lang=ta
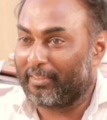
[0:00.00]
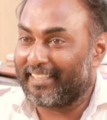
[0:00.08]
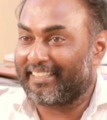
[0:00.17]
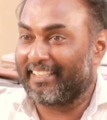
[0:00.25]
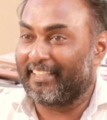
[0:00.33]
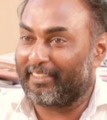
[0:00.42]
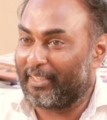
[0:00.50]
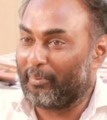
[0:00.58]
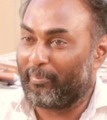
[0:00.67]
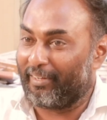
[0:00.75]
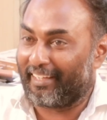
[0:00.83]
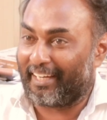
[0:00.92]
மஞ்ச தண்ணி
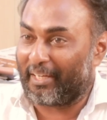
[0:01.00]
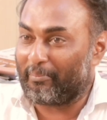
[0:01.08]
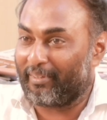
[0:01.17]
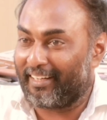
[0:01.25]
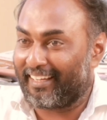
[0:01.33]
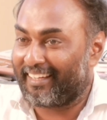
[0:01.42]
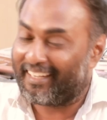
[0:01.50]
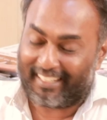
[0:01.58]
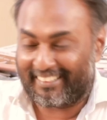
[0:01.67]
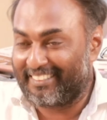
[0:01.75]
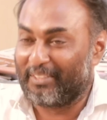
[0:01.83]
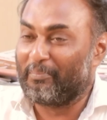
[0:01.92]
தெரிவிப்பாங்க கடை மேல
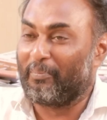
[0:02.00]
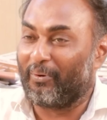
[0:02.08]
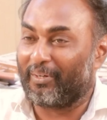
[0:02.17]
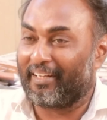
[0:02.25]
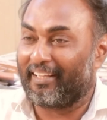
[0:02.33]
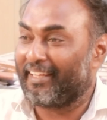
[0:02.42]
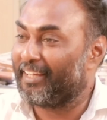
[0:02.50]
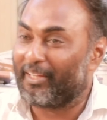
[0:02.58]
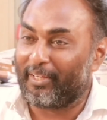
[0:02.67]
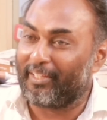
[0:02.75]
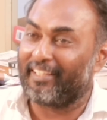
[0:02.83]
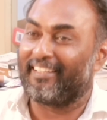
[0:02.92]
கடை சிலுப்போம் ஒண்ணு
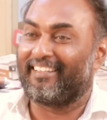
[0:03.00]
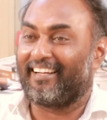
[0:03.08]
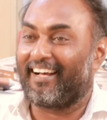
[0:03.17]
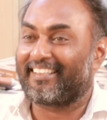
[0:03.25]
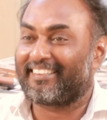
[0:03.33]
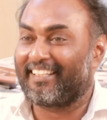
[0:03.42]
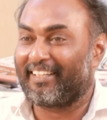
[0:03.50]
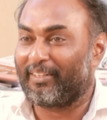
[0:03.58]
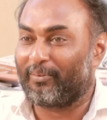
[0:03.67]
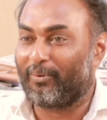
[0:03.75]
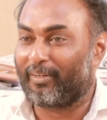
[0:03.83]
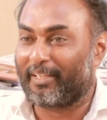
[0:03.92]
ஏய் ஆத்தா
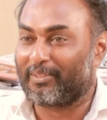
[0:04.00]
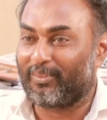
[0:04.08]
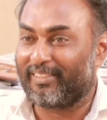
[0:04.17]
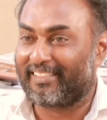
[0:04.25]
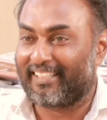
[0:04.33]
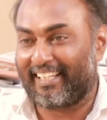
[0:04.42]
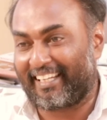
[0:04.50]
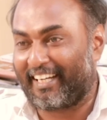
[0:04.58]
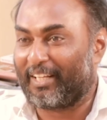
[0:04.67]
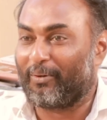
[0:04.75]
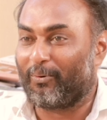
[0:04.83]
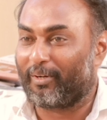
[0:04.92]
ஓகே சொல்லிச்சுரா
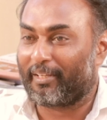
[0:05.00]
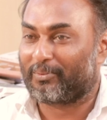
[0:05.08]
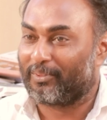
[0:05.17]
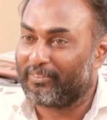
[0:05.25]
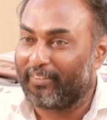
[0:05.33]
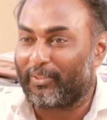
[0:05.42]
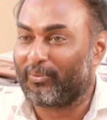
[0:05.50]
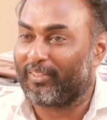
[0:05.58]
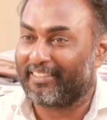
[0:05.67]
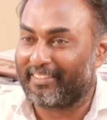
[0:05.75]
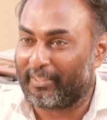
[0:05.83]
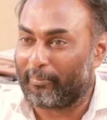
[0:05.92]
கடை ஓகே சொல்லி வெட்டுவானு